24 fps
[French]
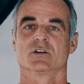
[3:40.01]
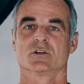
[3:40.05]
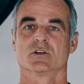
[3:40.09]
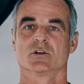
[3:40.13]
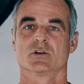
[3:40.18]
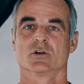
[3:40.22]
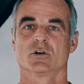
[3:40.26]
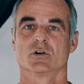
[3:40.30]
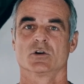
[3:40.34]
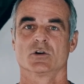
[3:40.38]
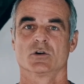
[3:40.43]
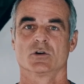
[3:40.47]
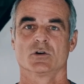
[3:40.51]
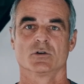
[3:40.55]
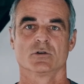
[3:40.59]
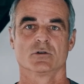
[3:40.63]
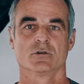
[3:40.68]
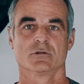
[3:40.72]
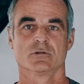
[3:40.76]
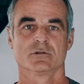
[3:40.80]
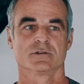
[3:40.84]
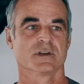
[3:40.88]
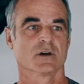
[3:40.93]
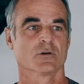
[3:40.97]

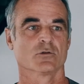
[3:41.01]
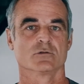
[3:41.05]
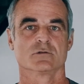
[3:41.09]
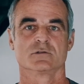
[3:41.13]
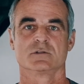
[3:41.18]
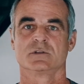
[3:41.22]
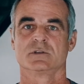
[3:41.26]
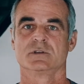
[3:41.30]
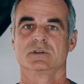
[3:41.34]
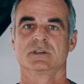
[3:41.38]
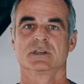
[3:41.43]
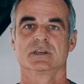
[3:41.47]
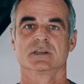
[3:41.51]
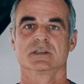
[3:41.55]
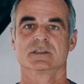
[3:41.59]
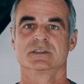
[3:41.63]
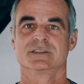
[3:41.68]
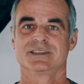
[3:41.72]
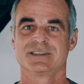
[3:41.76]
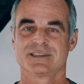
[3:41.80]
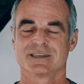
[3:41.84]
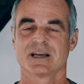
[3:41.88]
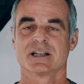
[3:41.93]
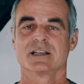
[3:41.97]
euh, il y a aussi
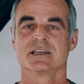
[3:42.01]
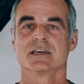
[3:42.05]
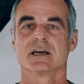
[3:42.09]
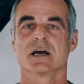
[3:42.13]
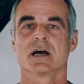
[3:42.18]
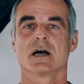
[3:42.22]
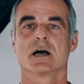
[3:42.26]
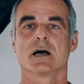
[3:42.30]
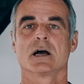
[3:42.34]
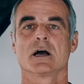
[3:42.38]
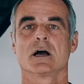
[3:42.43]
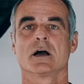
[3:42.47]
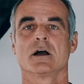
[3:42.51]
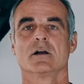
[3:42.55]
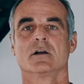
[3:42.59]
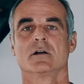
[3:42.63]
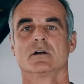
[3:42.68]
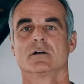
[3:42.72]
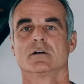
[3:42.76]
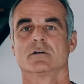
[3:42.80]
des Italiens,